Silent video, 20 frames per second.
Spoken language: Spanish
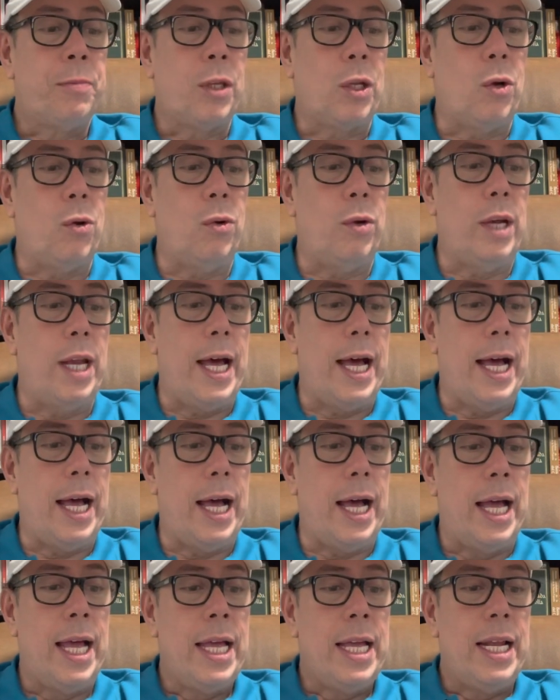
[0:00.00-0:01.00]
Con
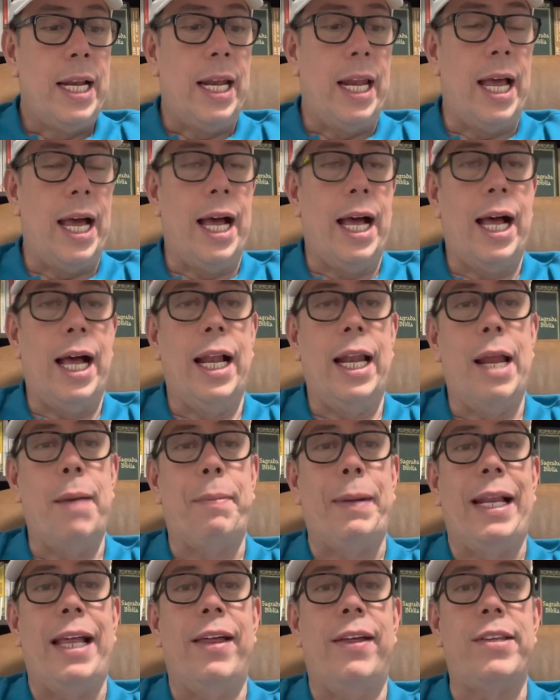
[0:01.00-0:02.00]
la la,
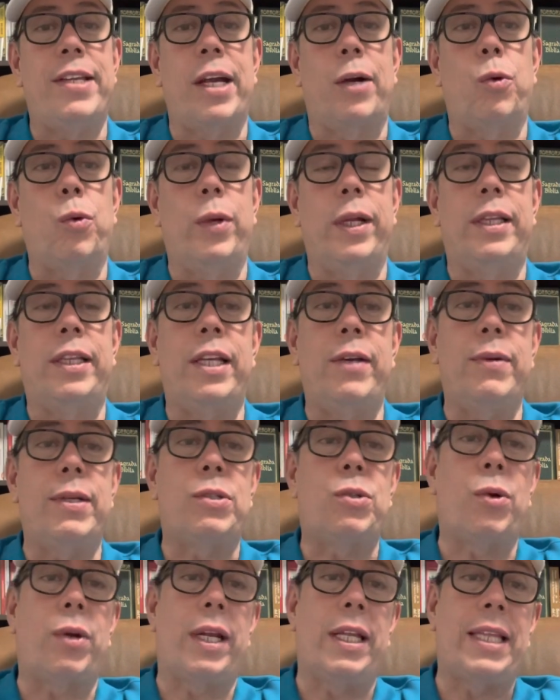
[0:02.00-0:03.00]
pelea de Shakur
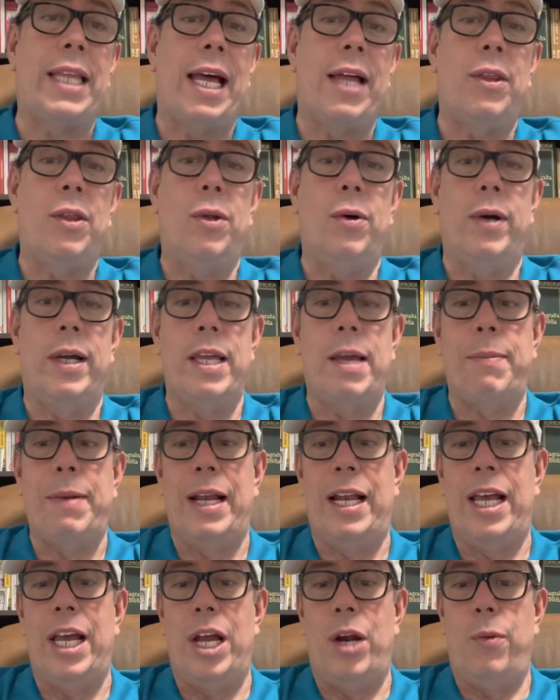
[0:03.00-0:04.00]
Stevenson retando a Yamel
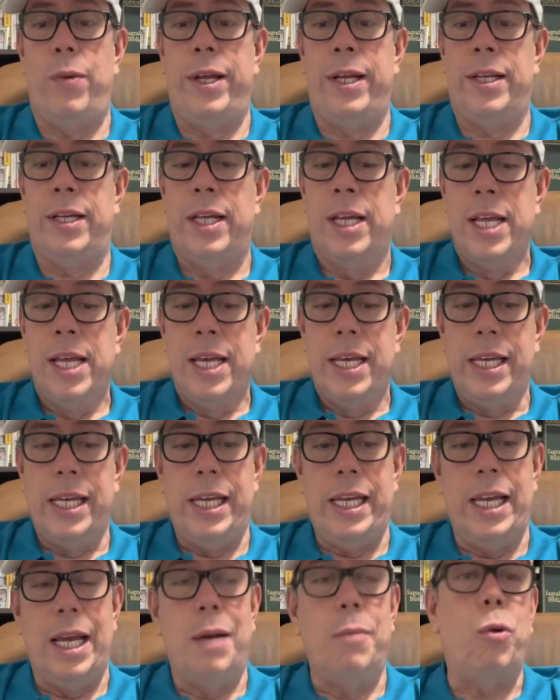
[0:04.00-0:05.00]
Herring
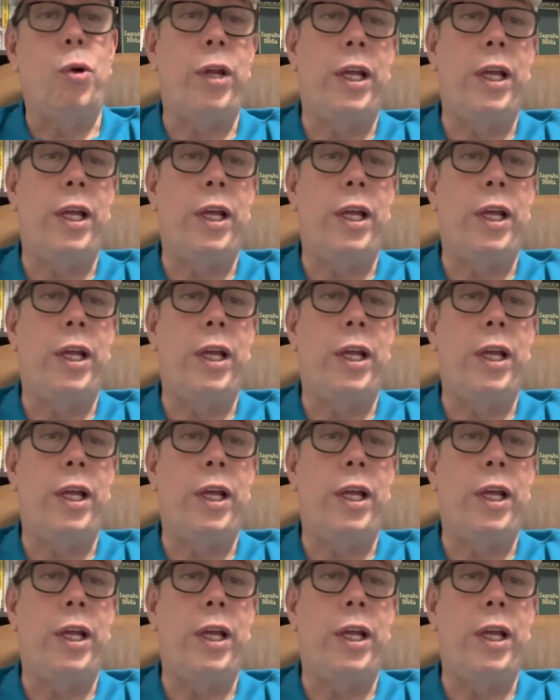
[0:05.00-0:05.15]
y el